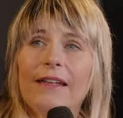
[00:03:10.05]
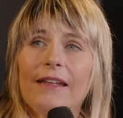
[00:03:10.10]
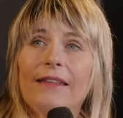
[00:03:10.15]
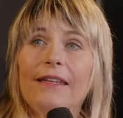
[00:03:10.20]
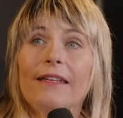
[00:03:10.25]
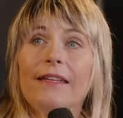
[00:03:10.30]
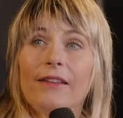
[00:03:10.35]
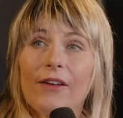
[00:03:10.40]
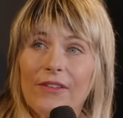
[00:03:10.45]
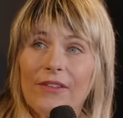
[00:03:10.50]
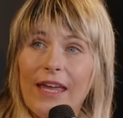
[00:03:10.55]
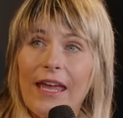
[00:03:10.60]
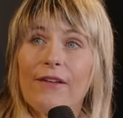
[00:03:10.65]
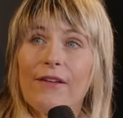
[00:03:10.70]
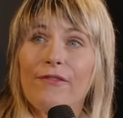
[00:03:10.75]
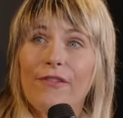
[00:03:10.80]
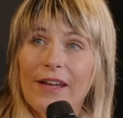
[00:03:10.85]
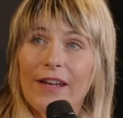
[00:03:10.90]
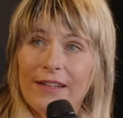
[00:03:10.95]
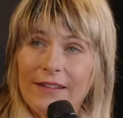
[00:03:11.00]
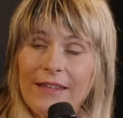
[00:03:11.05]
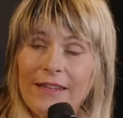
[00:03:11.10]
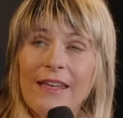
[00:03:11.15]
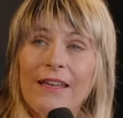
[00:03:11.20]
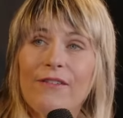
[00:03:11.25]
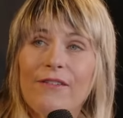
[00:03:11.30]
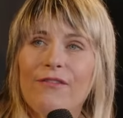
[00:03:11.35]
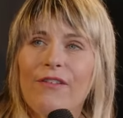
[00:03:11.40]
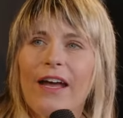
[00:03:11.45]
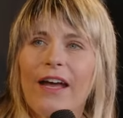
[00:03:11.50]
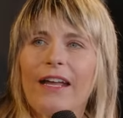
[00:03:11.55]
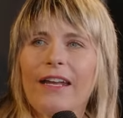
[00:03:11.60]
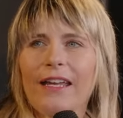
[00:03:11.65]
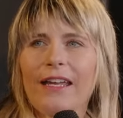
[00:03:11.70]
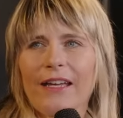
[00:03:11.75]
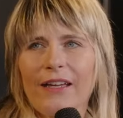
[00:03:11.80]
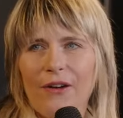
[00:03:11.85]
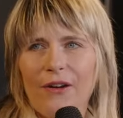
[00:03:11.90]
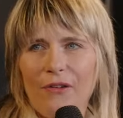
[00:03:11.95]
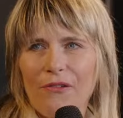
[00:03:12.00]
die dann effektiv eine
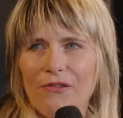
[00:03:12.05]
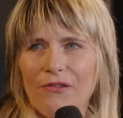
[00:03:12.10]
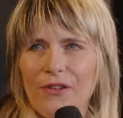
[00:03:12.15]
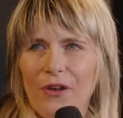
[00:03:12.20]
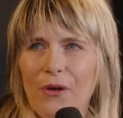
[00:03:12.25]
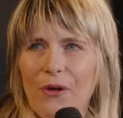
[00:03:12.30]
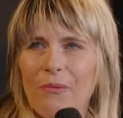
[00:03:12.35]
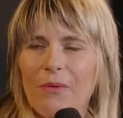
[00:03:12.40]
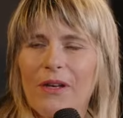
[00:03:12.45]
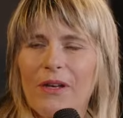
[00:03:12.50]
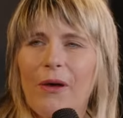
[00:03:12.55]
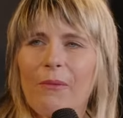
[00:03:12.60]
Kraft haben.